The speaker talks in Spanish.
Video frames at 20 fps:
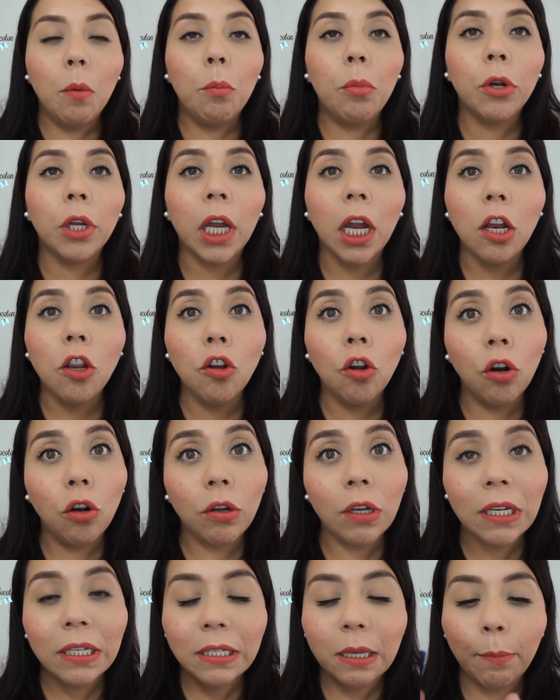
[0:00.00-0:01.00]
porque no
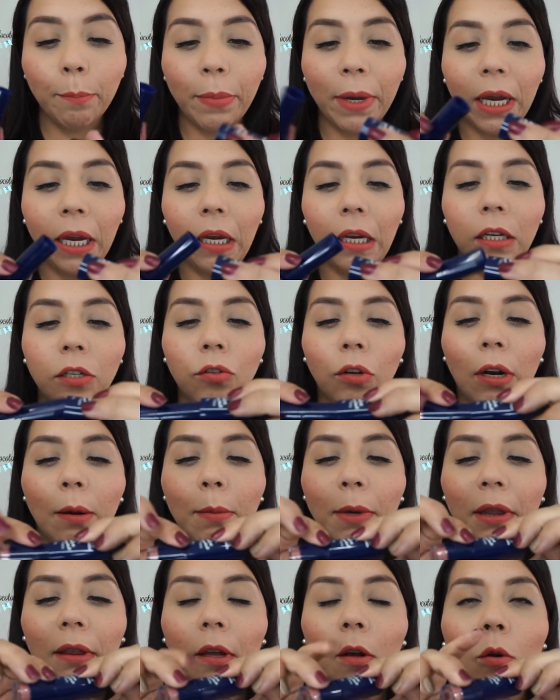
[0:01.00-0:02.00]
lo destapé y
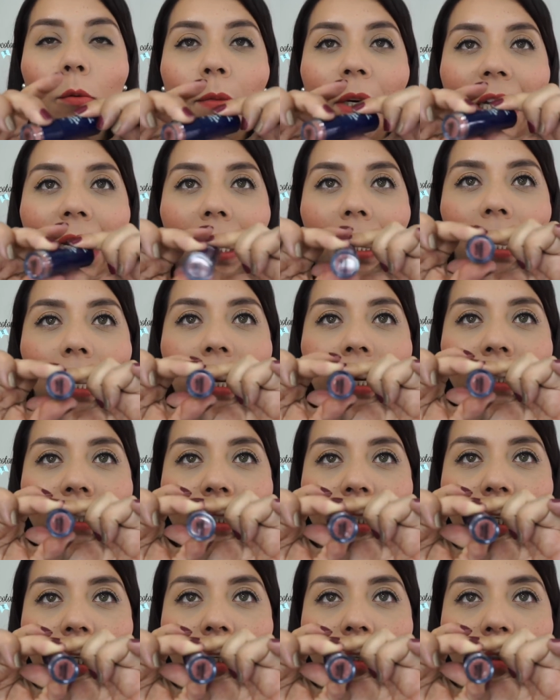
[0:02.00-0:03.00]
solamente lo miré
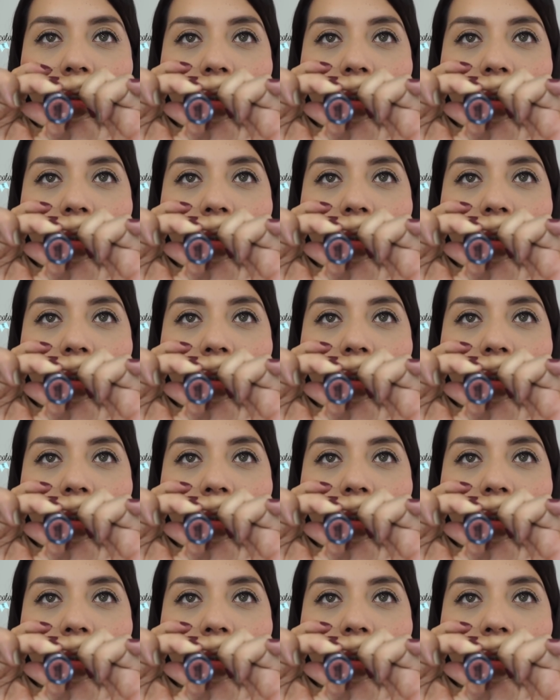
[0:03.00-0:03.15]
así.